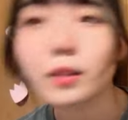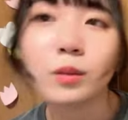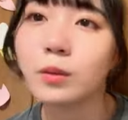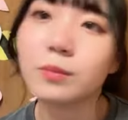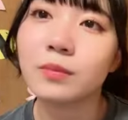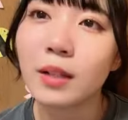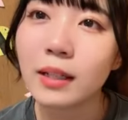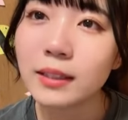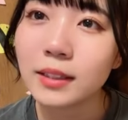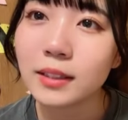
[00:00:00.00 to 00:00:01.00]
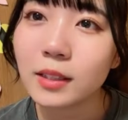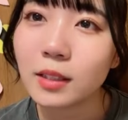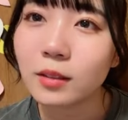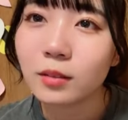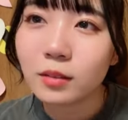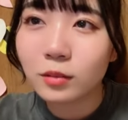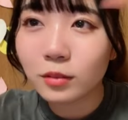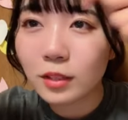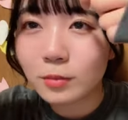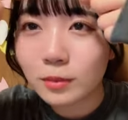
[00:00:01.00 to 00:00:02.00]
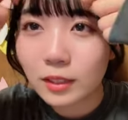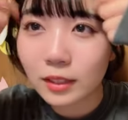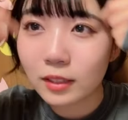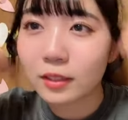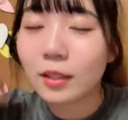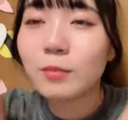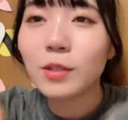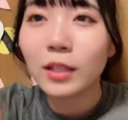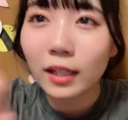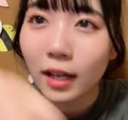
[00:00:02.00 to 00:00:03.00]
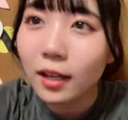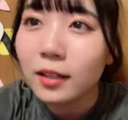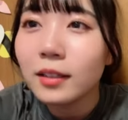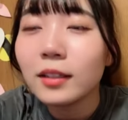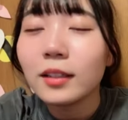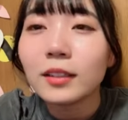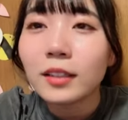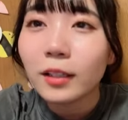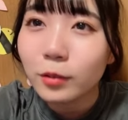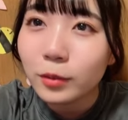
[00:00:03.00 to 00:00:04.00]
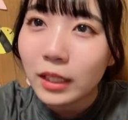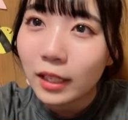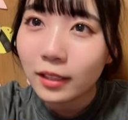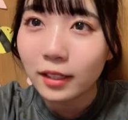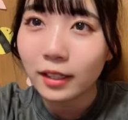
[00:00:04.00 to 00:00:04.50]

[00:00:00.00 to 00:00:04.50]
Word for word: けど中坂さんの眠て眠気が結構限